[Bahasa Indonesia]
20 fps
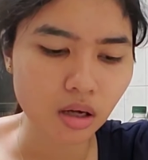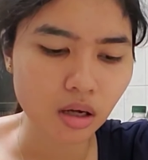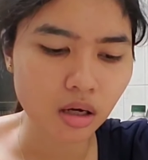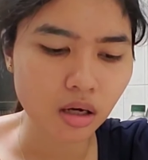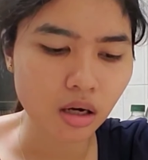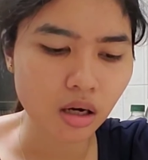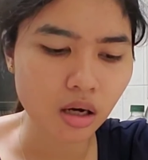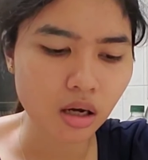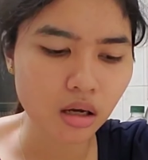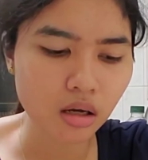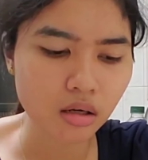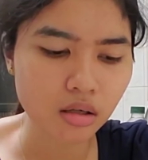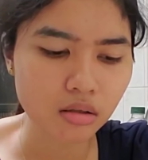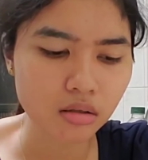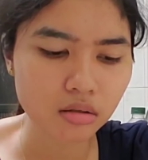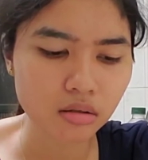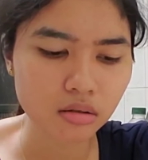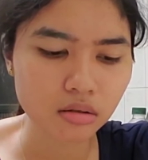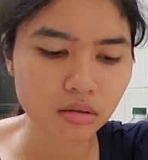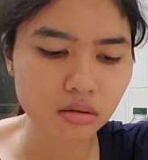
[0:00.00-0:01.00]
karena
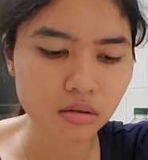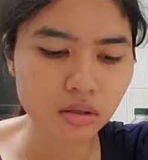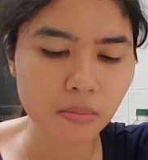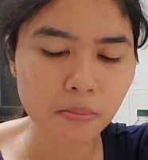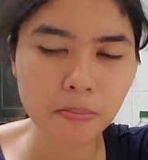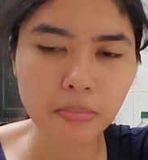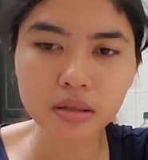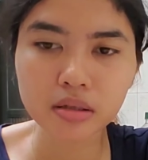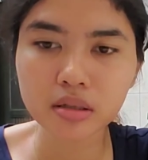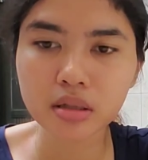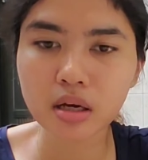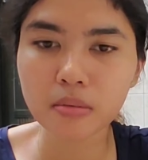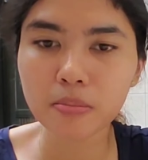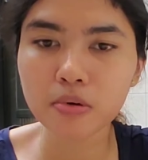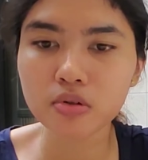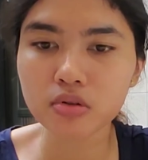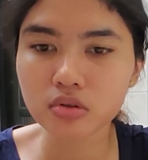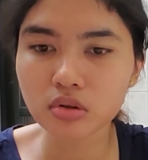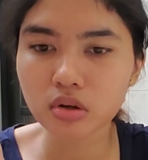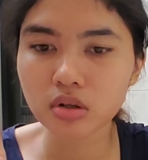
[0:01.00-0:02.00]
tempatnya
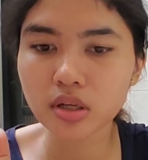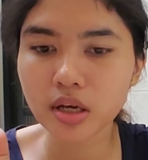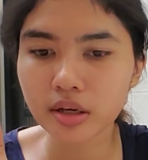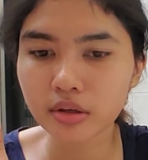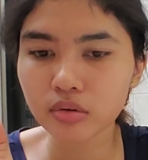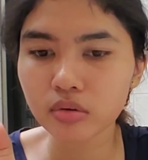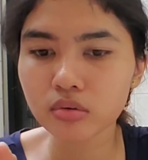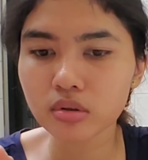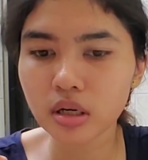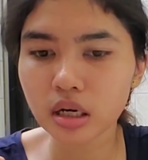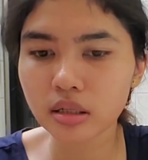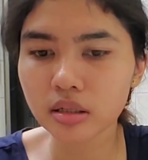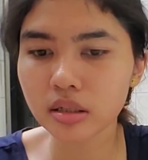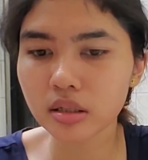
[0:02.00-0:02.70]
bocornya itu udah